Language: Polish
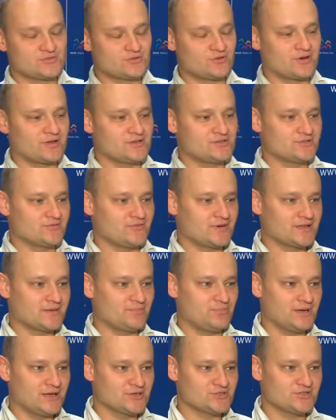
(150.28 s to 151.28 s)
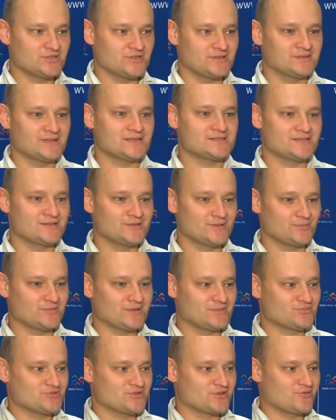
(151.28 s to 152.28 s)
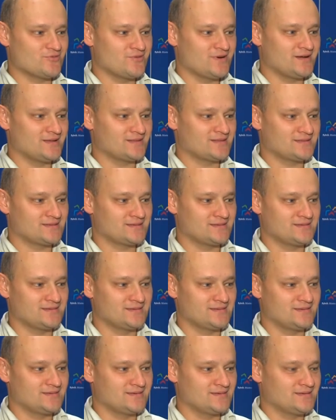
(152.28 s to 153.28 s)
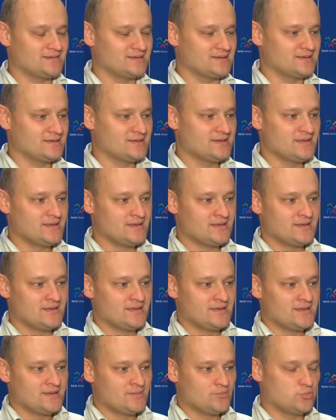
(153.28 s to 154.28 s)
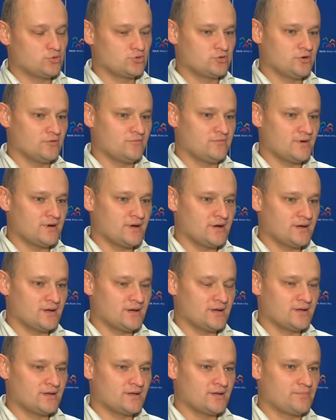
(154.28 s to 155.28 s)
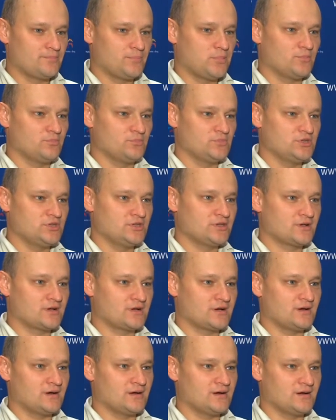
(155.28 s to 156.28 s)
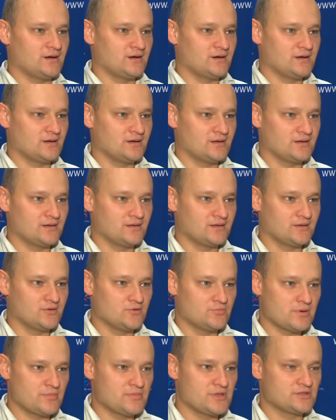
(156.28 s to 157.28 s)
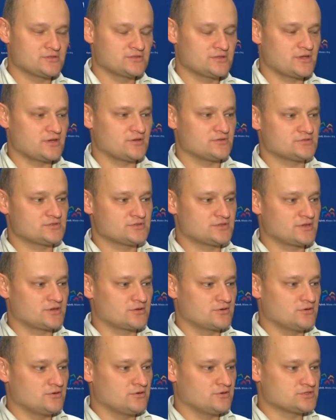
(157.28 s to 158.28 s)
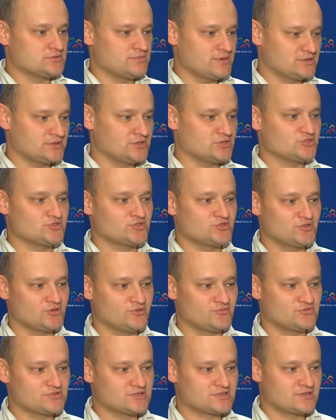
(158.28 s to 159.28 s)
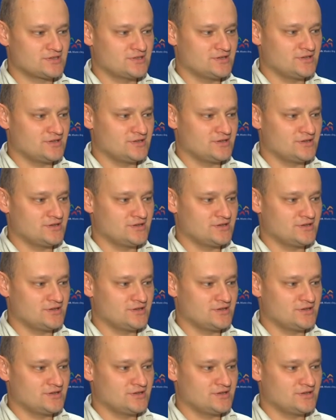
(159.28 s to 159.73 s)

Zorganizowanie plaży nad Nacyną na przykład, y, budowa y, pomnika y, upamiętniającego cmentarz żydowski,